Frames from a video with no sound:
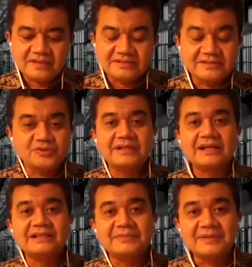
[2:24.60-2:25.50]
Sesuai
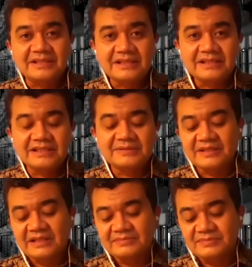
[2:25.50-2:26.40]
dengan namanya,
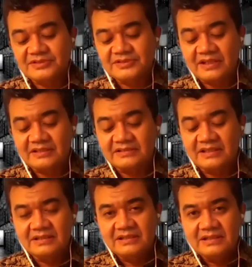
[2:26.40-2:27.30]
lembaga
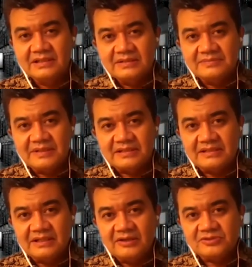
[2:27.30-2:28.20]
pemasyarakatan
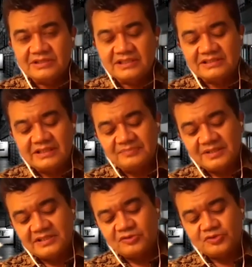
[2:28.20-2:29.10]
maka otoritas lapas
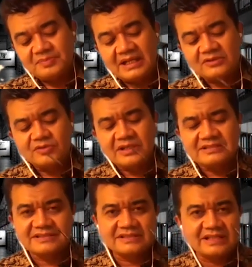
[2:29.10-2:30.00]
harus melakukan
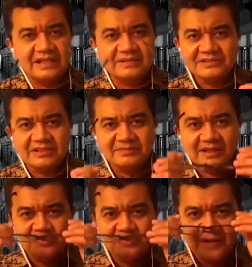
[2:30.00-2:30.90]
segala macam
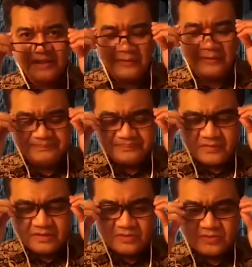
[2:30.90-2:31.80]
daya upaya
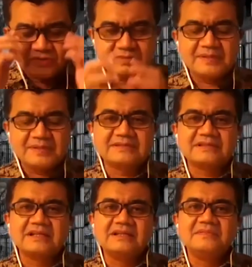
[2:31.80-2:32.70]
untuk
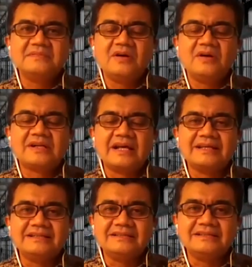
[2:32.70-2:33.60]
memastikan bahwa orang
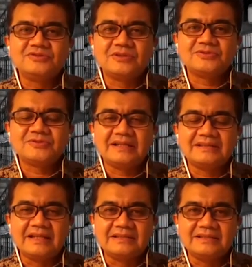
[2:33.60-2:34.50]
ini suatu saat
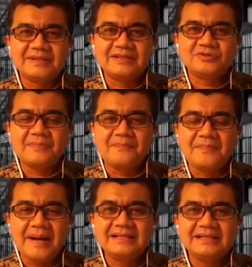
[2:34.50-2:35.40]
nanti begitu
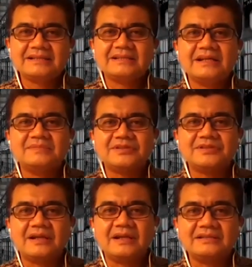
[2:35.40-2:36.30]
kembali ke tengah
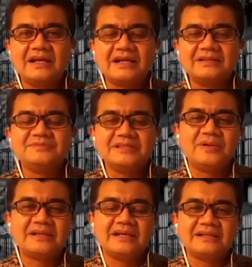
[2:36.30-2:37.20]
masyarakat akan menjadi
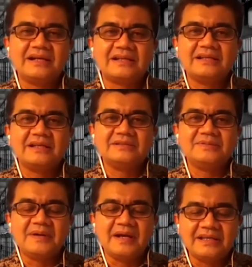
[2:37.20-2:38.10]
warga negara yang
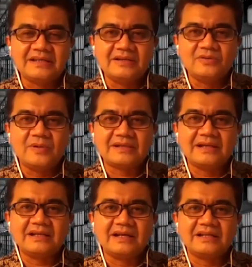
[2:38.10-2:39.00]
lebih baik, warga
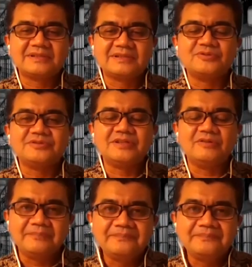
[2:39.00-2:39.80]
yeah. negara yang bertanggung jawab.